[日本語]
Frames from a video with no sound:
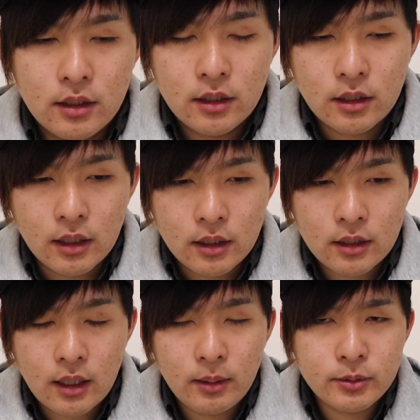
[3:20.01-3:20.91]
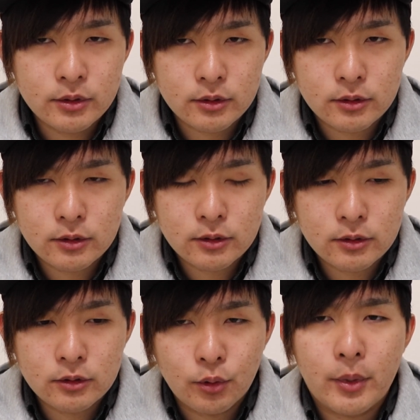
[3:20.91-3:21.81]
だから下部
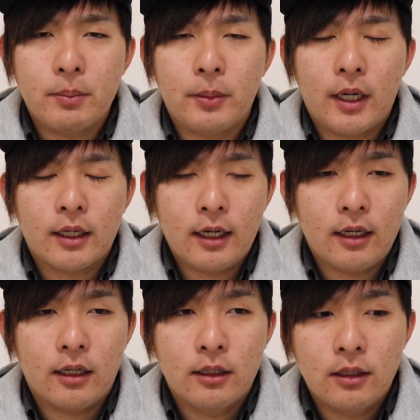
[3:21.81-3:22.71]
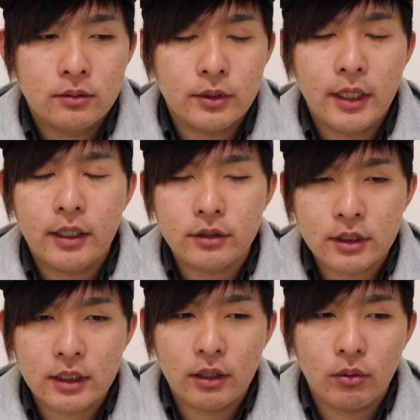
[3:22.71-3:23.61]
のメンバーが触れ合える
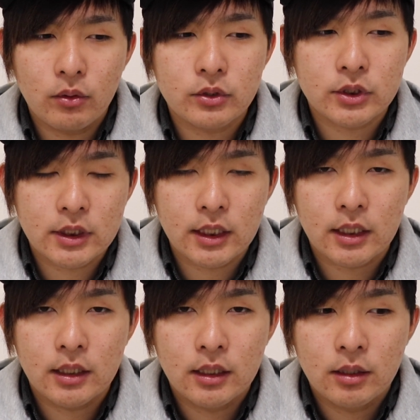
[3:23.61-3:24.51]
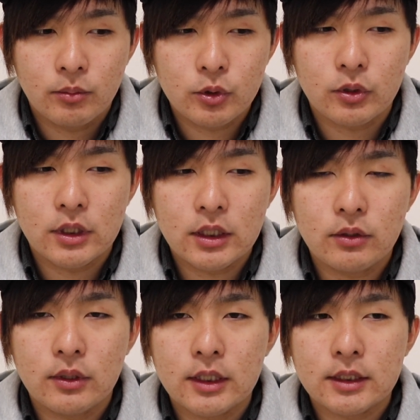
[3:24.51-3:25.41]
機会を多くして、もっと人
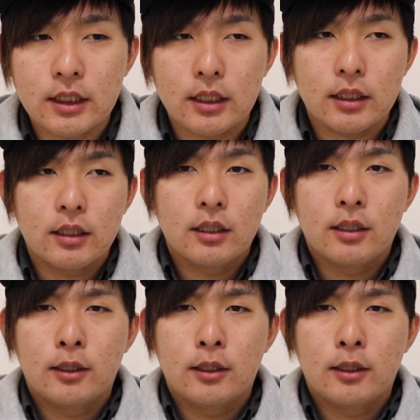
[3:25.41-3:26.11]
気を出して